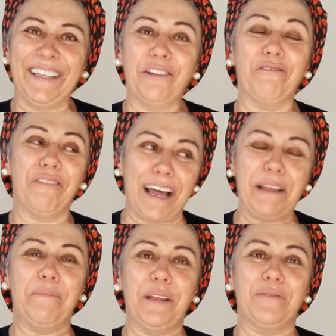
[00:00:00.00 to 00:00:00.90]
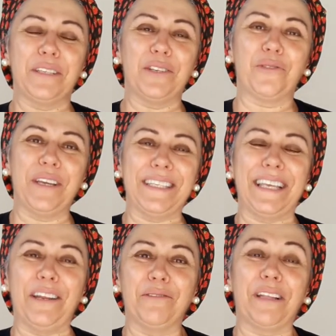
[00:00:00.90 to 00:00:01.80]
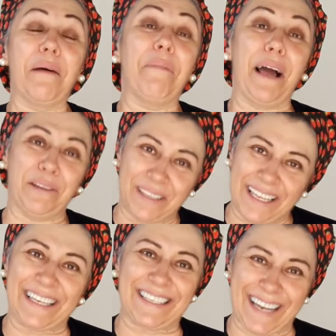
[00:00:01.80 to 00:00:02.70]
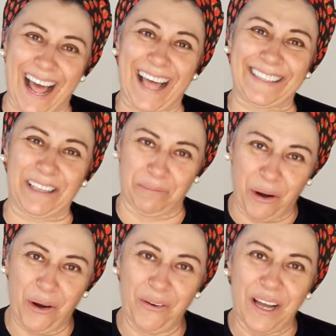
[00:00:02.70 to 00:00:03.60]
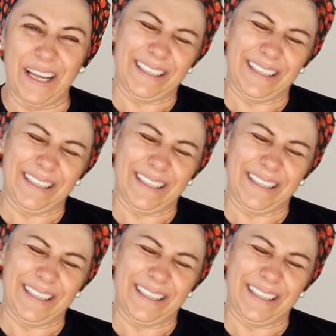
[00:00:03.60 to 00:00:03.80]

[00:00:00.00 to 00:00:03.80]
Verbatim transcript: Então vale a pena vocês conhecerem o trabalho deles lá, tá bom?